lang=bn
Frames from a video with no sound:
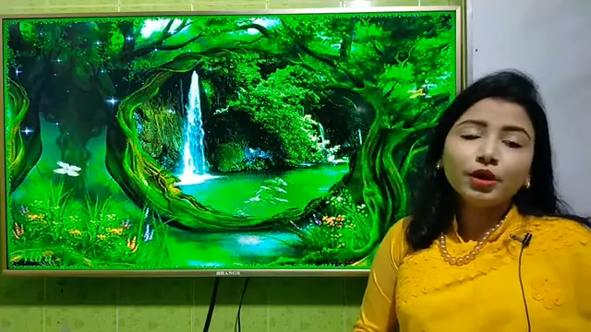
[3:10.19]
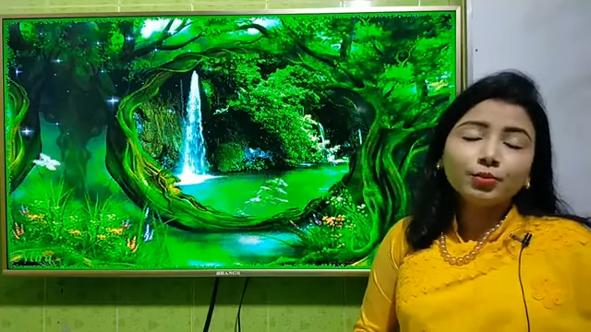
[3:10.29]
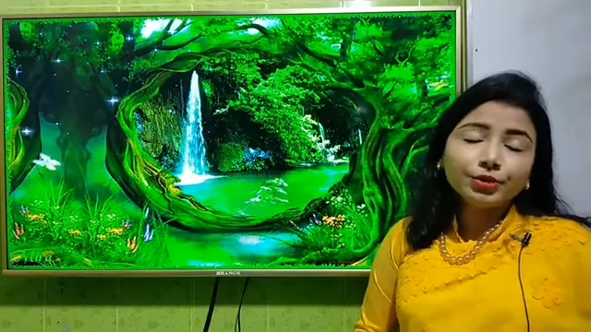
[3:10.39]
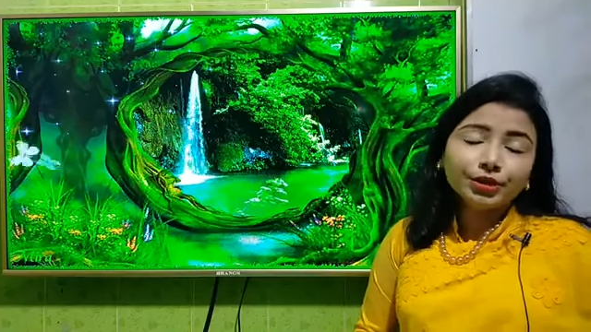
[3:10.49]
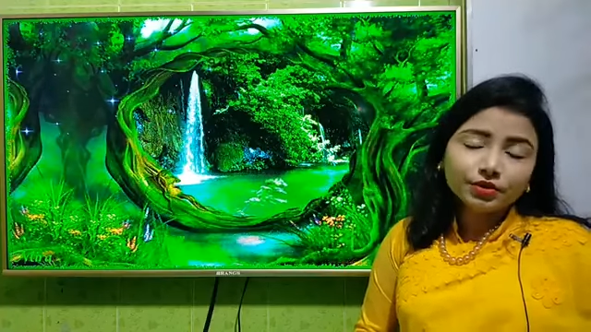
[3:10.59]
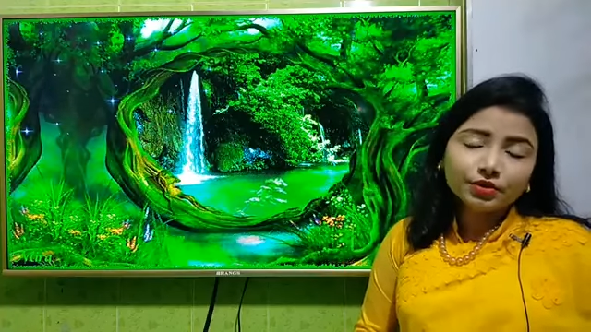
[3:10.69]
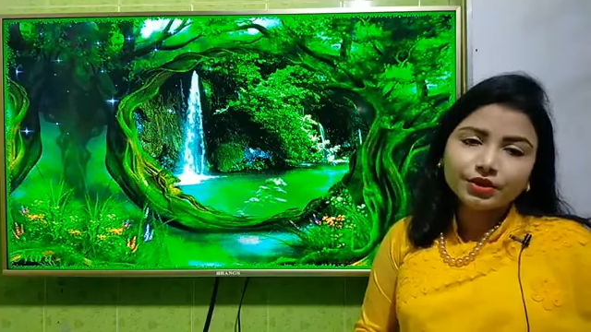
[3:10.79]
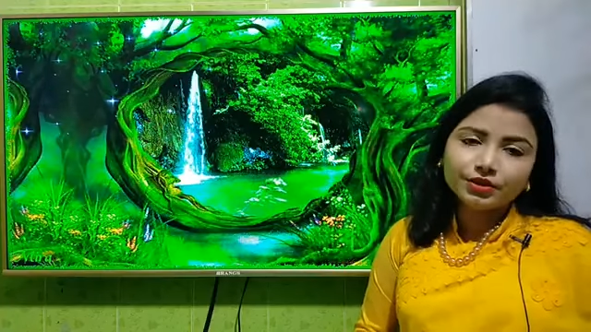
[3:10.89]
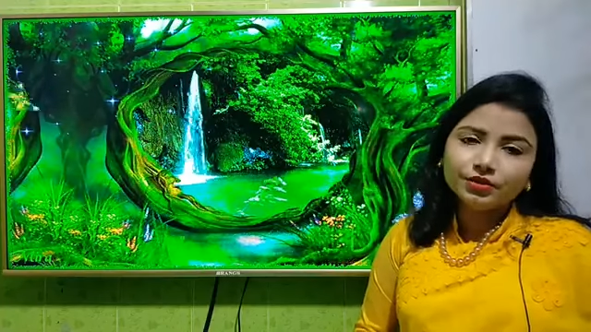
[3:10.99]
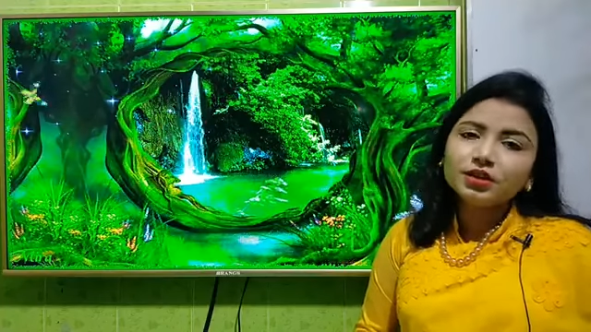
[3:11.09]
উপকৃত
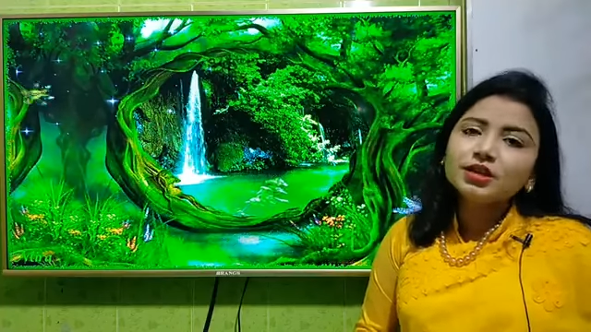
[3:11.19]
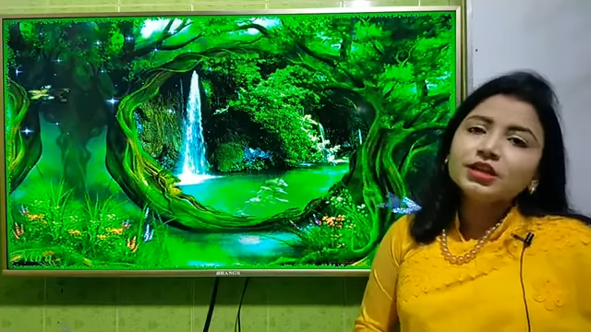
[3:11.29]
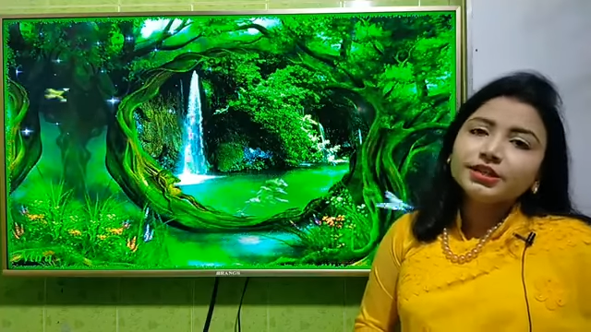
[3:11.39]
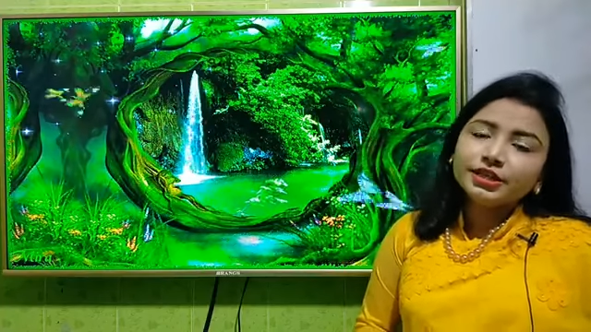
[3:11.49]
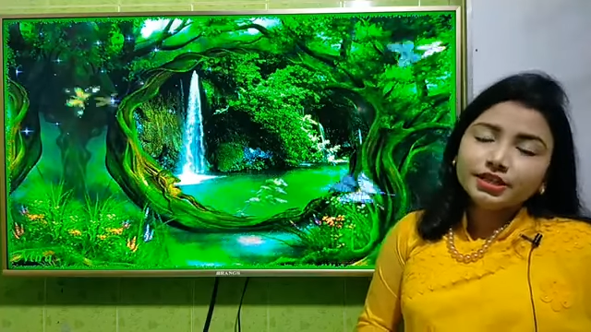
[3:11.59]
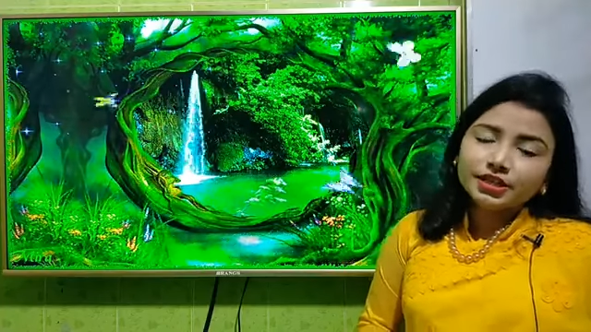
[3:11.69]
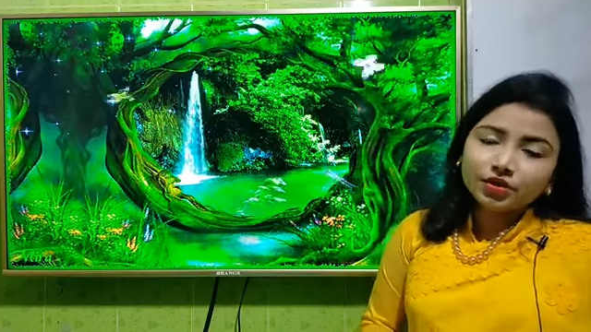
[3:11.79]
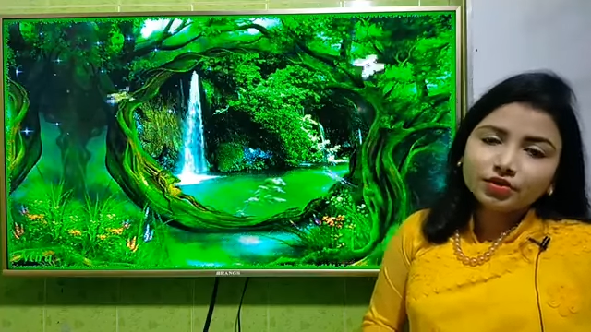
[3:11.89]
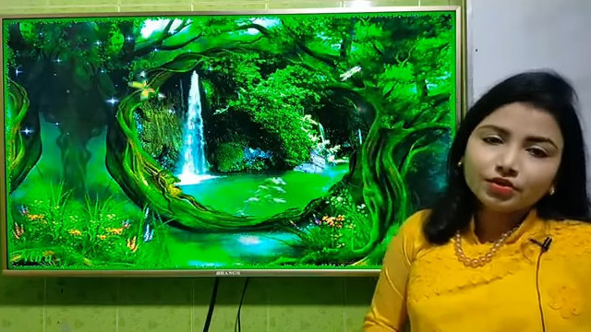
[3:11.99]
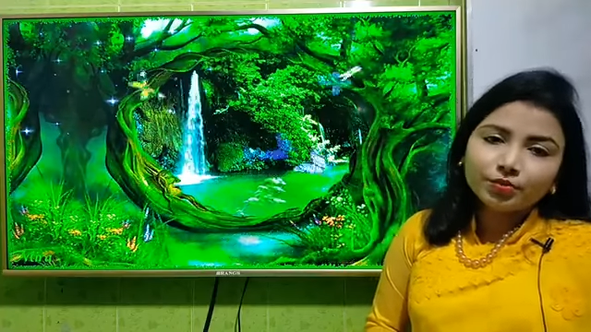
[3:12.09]
হয়েছ সেই
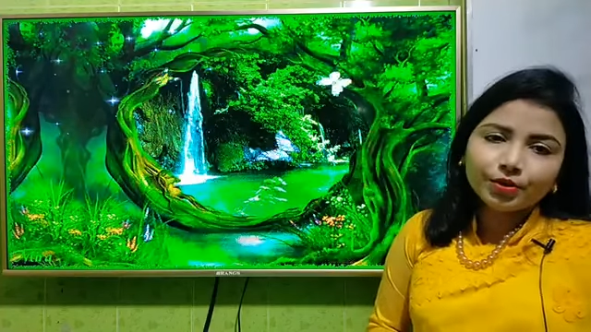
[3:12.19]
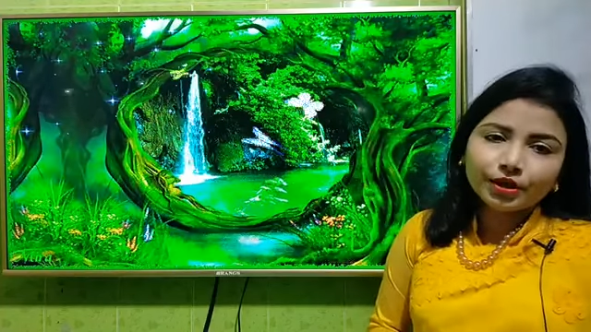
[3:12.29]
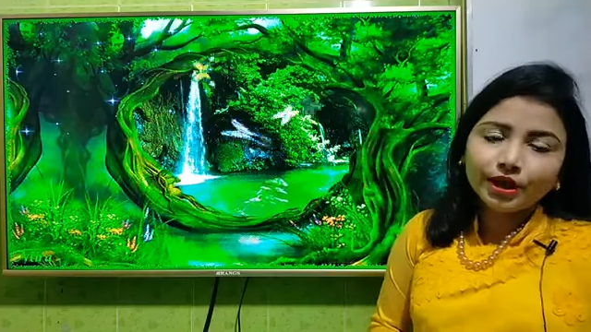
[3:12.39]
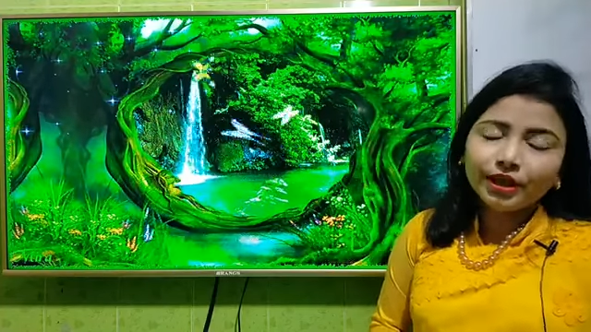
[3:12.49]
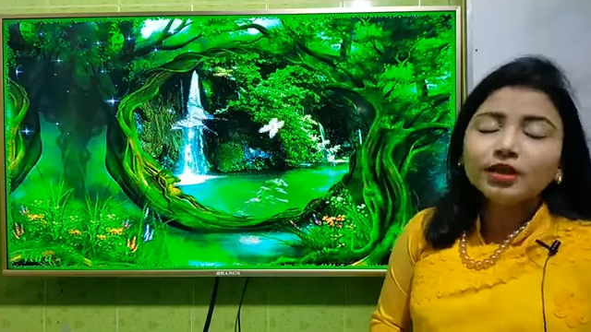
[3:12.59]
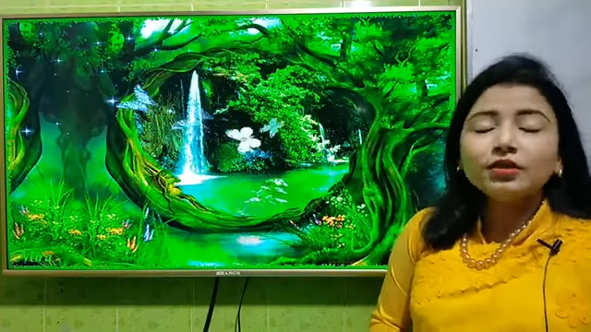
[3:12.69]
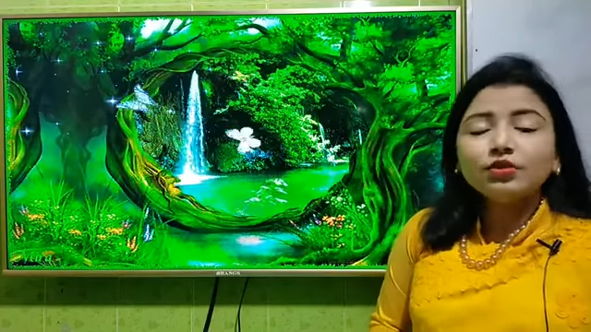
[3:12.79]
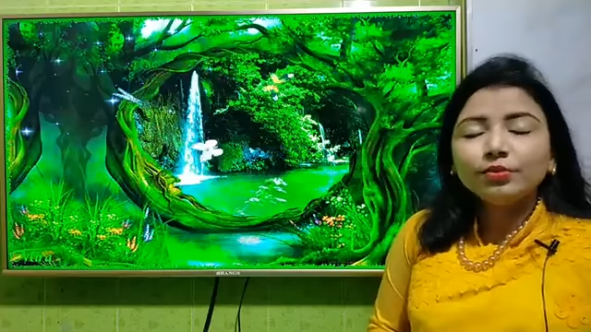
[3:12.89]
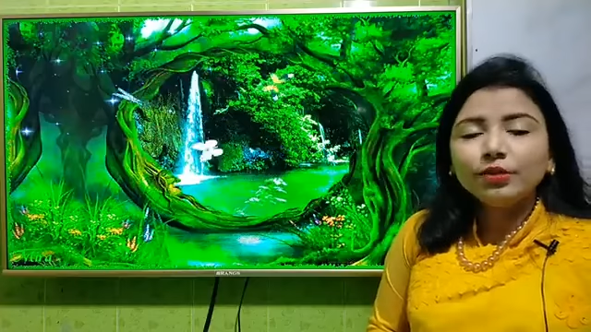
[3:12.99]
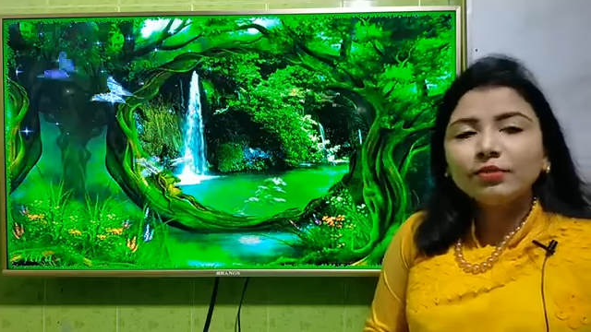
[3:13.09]
শিক্ষক সম্পর্কে
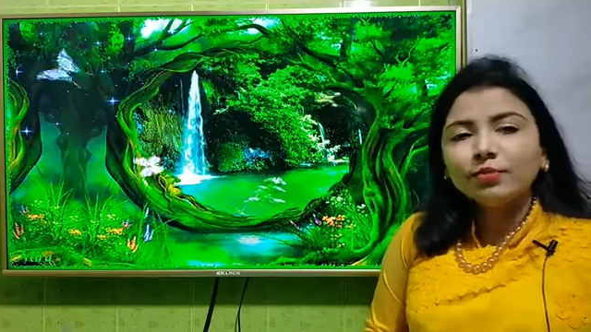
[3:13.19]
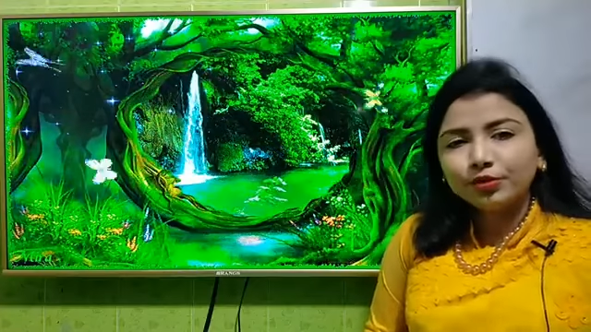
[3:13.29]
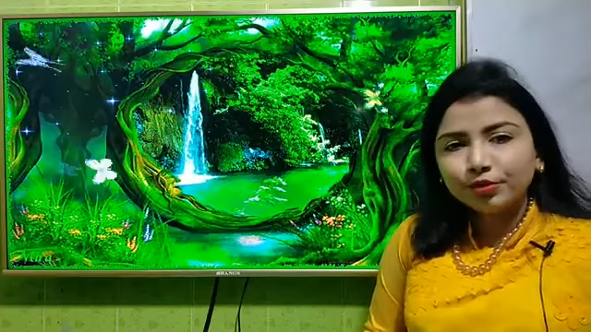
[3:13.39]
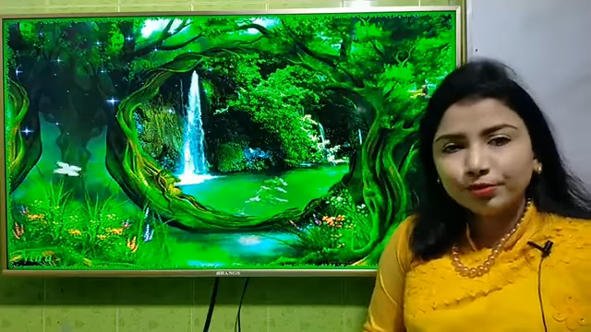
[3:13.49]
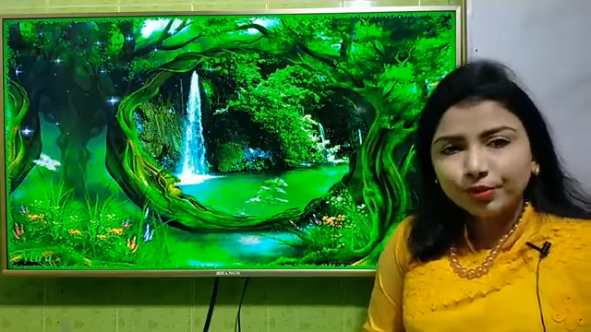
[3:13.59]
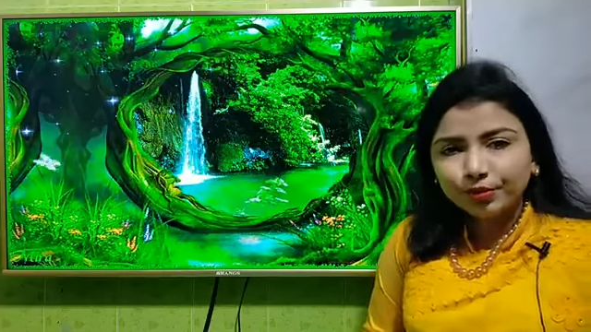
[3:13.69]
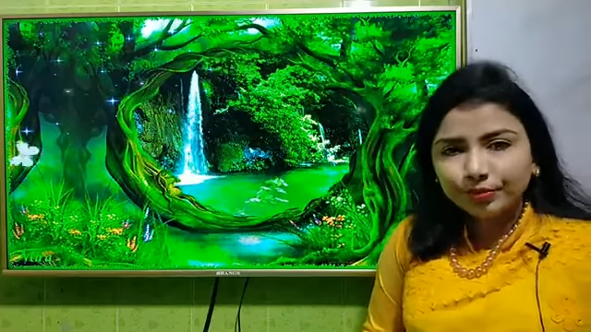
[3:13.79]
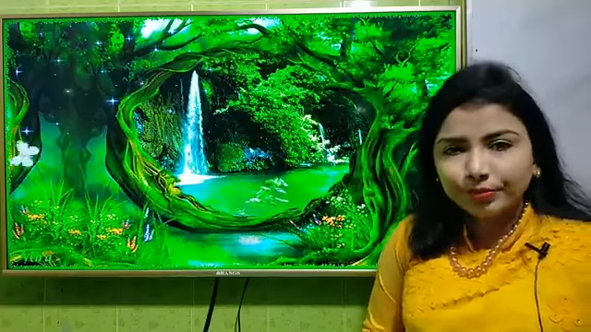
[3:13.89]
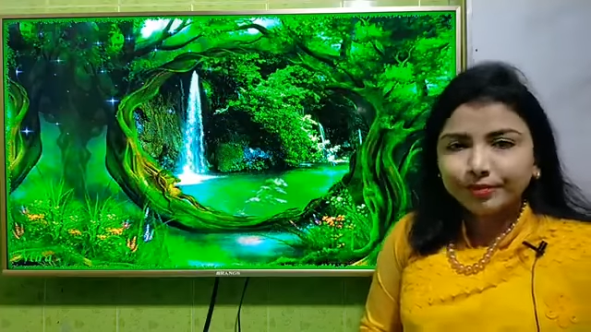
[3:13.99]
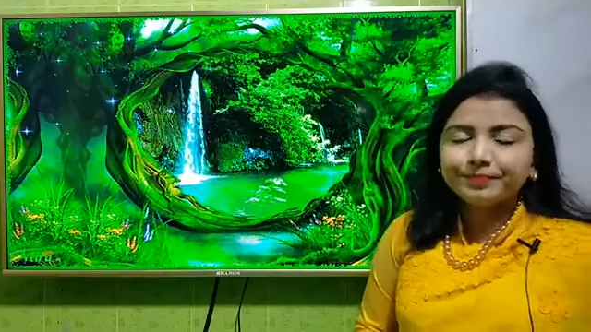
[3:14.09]
তোমরা মন্তব্য
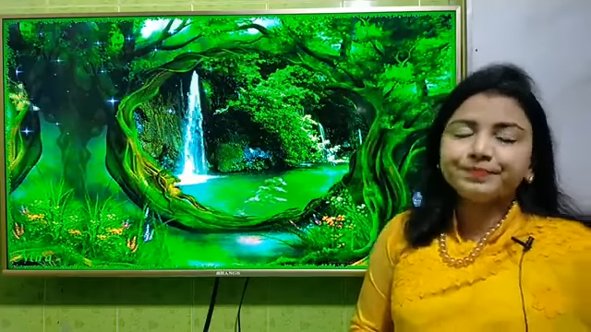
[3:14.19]
করবে